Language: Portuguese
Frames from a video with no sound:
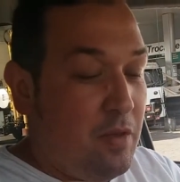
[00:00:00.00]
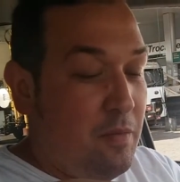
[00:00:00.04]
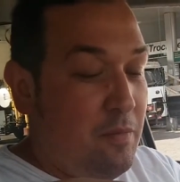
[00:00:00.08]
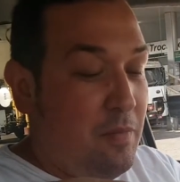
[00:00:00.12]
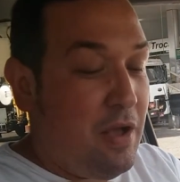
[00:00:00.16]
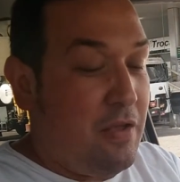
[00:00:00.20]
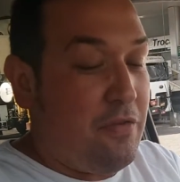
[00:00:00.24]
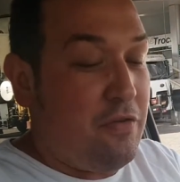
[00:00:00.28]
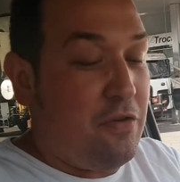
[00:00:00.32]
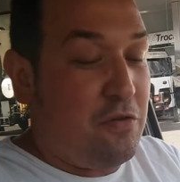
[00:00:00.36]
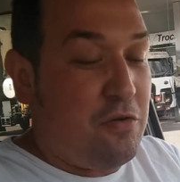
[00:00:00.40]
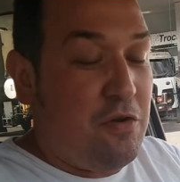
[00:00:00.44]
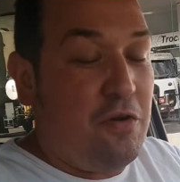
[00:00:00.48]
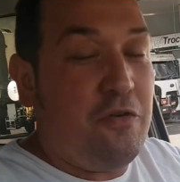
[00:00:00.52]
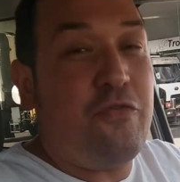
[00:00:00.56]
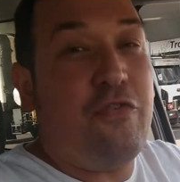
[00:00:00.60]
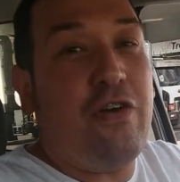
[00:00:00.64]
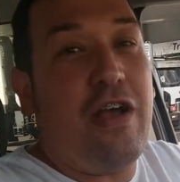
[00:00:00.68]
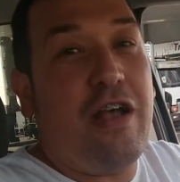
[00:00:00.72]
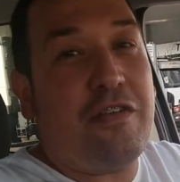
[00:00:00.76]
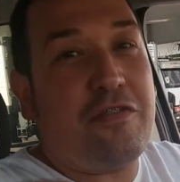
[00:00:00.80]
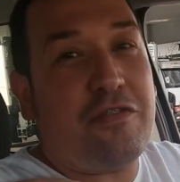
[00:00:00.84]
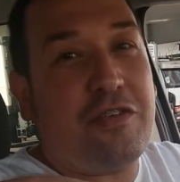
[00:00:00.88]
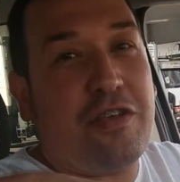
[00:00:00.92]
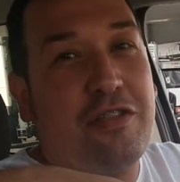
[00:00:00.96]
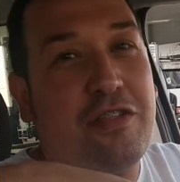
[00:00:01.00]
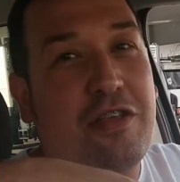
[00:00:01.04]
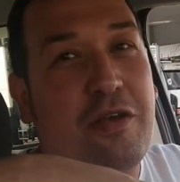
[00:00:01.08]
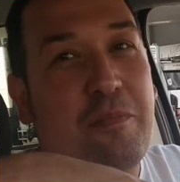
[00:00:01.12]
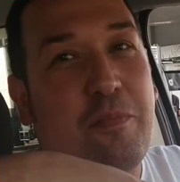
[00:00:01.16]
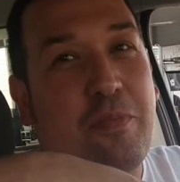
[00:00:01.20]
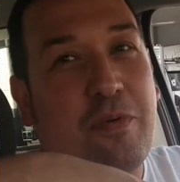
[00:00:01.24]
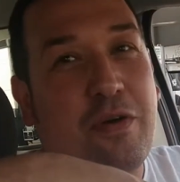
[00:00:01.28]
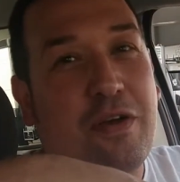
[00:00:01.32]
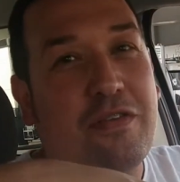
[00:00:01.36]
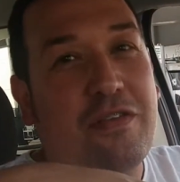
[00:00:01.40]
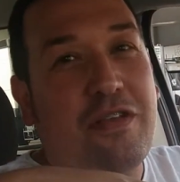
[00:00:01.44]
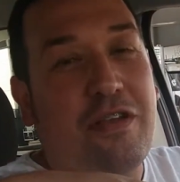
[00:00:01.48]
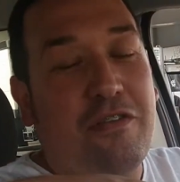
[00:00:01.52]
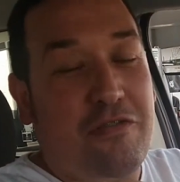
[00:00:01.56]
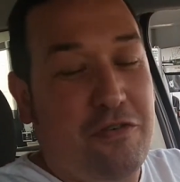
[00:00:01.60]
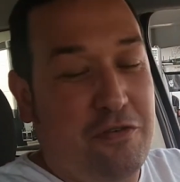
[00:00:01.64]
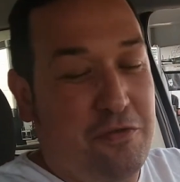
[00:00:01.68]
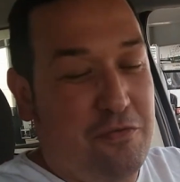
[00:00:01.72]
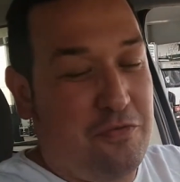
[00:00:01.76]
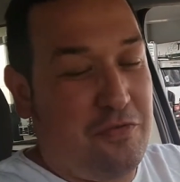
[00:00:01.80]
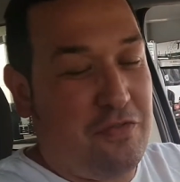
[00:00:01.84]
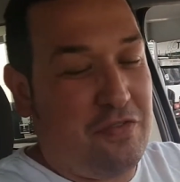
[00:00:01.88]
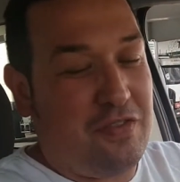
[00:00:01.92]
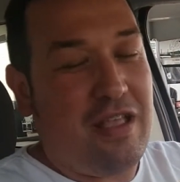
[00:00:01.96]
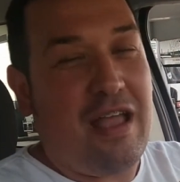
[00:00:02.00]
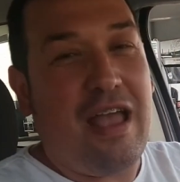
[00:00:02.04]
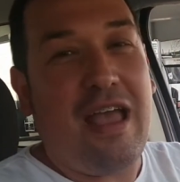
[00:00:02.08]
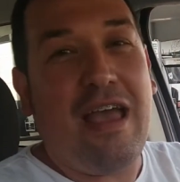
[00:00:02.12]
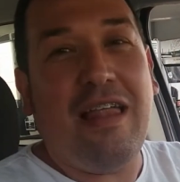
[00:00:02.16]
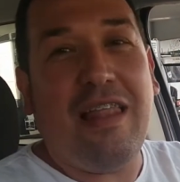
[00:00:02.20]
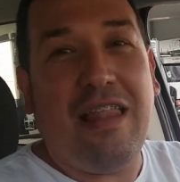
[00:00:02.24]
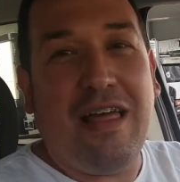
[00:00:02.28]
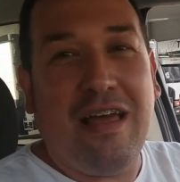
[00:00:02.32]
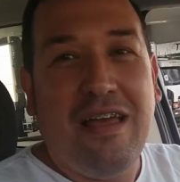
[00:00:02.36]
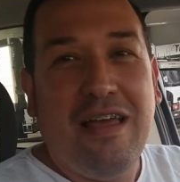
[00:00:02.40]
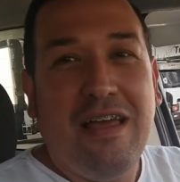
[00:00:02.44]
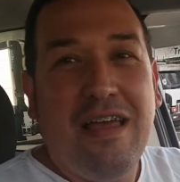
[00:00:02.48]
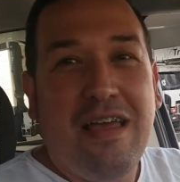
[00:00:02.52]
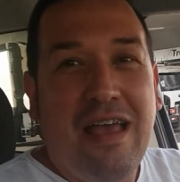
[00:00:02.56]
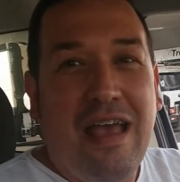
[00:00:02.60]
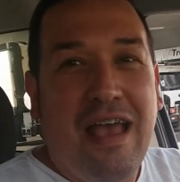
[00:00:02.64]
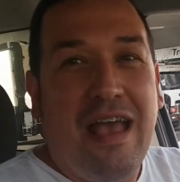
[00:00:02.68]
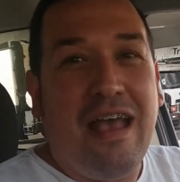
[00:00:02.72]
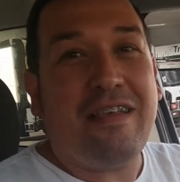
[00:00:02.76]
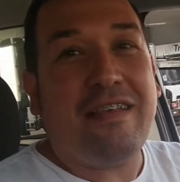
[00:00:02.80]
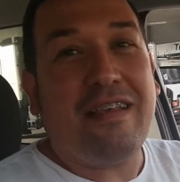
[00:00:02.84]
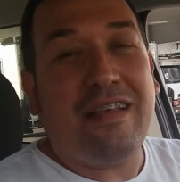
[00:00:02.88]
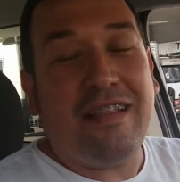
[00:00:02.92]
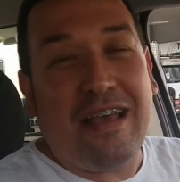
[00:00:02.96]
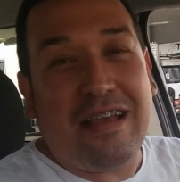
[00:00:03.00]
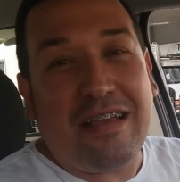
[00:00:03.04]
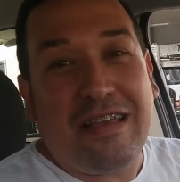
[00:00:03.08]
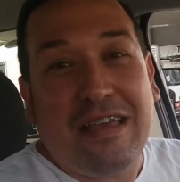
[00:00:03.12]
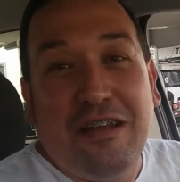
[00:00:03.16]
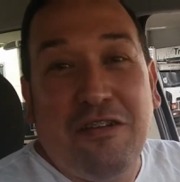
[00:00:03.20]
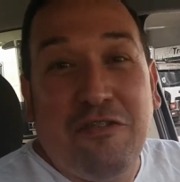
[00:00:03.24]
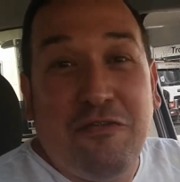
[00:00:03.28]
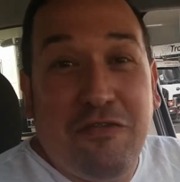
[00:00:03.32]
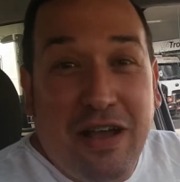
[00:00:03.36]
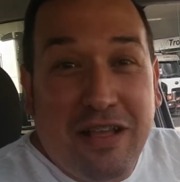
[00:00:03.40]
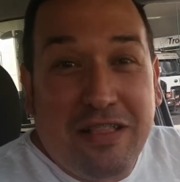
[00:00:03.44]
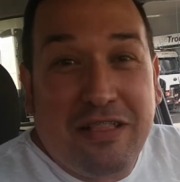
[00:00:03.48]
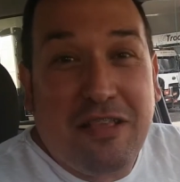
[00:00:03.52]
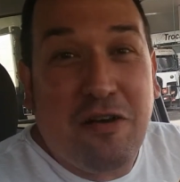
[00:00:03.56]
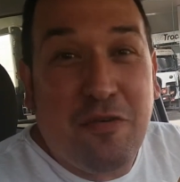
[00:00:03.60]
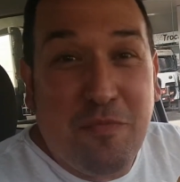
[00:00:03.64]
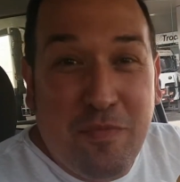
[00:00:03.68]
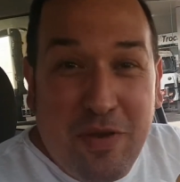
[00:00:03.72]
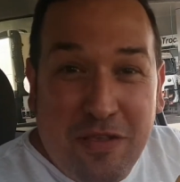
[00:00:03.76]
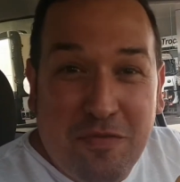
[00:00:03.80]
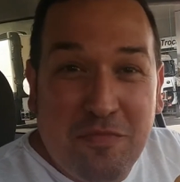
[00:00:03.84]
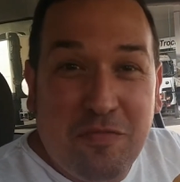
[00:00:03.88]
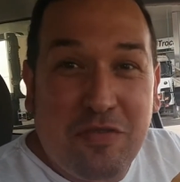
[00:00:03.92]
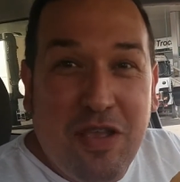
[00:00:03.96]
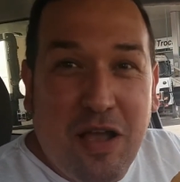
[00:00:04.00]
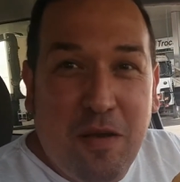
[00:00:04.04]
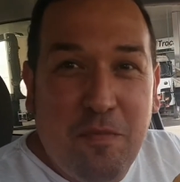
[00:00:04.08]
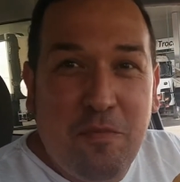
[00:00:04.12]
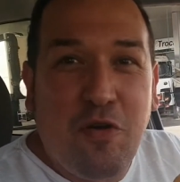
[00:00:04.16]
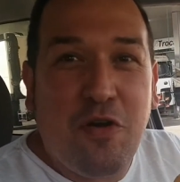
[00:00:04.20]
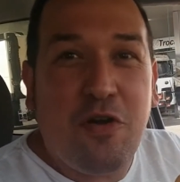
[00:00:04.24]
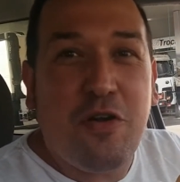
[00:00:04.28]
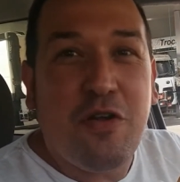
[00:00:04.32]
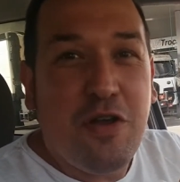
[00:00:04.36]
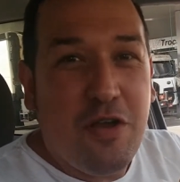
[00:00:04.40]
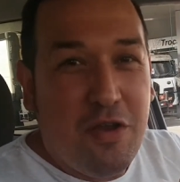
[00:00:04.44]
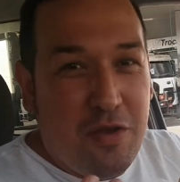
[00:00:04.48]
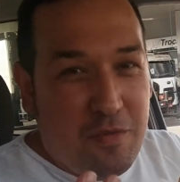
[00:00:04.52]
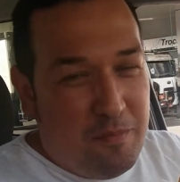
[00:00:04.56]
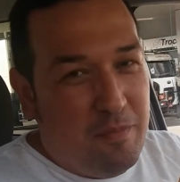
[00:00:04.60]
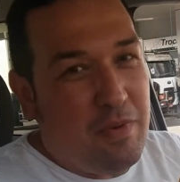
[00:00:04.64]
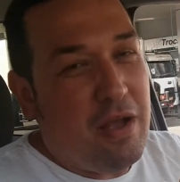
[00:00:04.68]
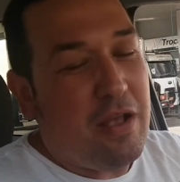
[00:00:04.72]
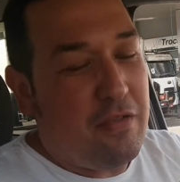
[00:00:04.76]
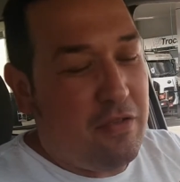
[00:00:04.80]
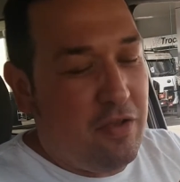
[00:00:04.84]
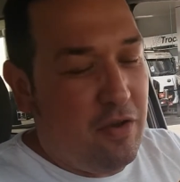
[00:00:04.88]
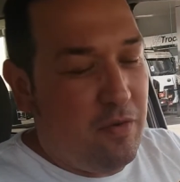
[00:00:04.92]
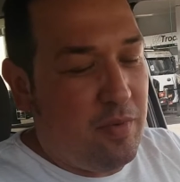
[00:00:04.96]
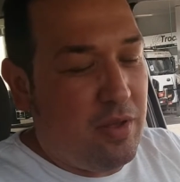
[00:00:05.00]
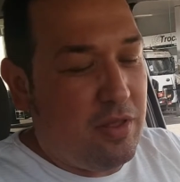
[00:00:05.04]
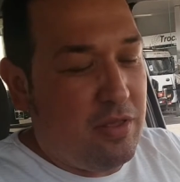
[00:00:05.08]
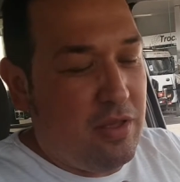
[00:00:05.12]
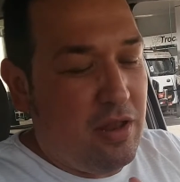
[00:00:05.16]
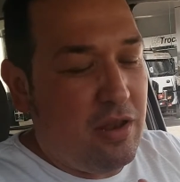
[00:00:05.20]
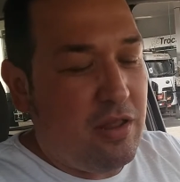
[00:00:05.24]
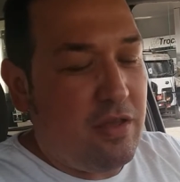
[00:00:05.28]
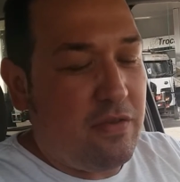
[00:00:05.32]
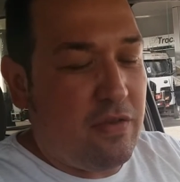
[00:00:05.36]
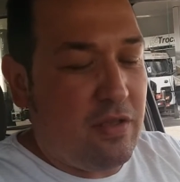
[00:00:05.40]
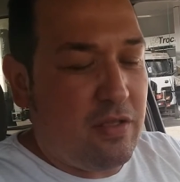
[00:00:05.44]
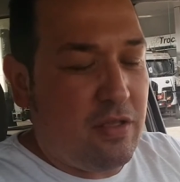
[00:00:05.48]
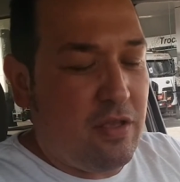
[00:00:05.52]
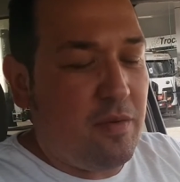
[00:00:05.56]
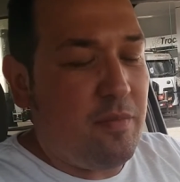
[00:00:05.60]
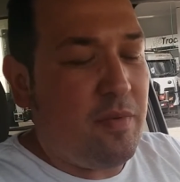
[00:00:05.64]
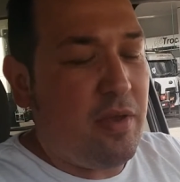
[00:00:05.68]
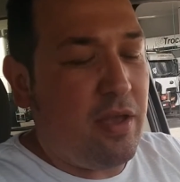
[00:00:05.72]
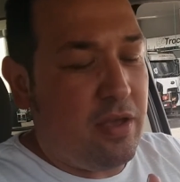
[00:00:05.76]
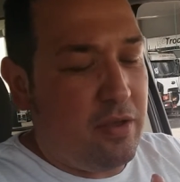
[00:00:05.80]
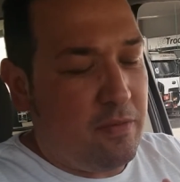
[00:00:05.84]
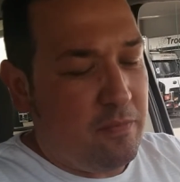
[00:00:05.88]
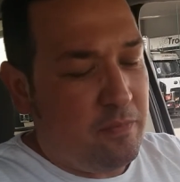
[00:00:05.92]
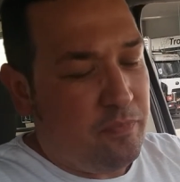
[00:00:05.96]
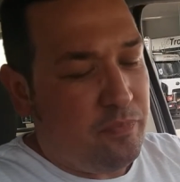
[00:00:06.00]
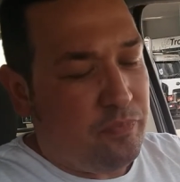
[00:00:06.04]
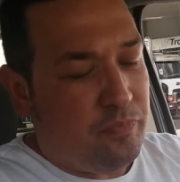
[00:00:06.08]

Mas eu confesso que depois da de costela, essa daqui não vai ter o mesmo sabor. Mas é uma delícia também.